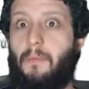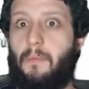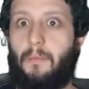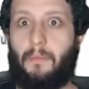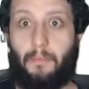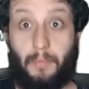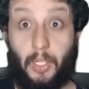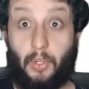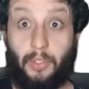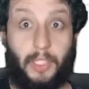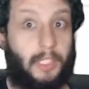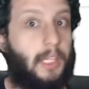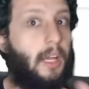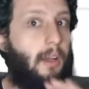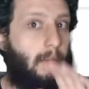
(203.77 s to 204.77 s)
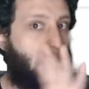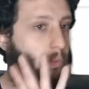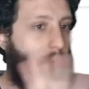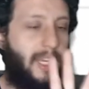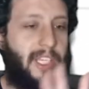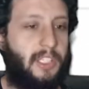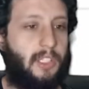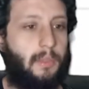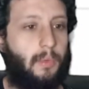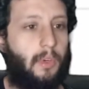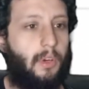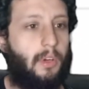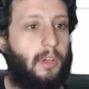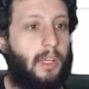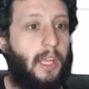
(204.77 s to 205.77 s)
Me contesta. Buenísimo.
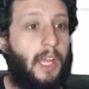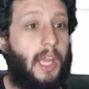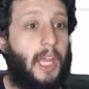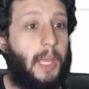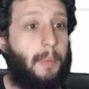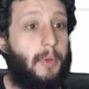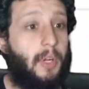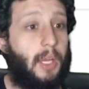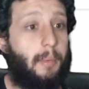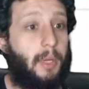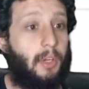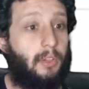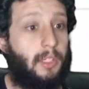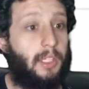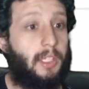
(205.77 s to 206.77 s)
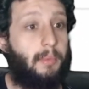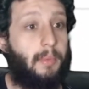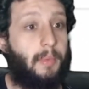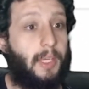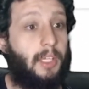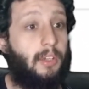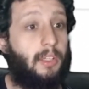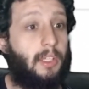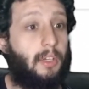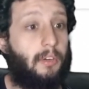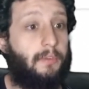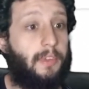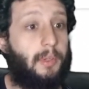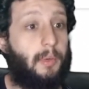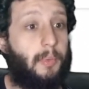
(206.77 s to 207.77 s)
Espero que me conteste mi marido y te
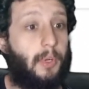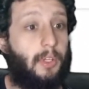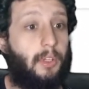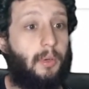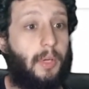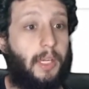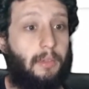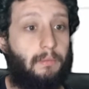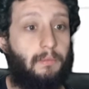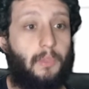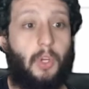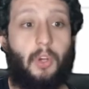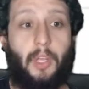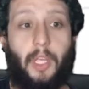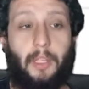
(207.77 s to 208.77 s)
confirmo por el token. Ok,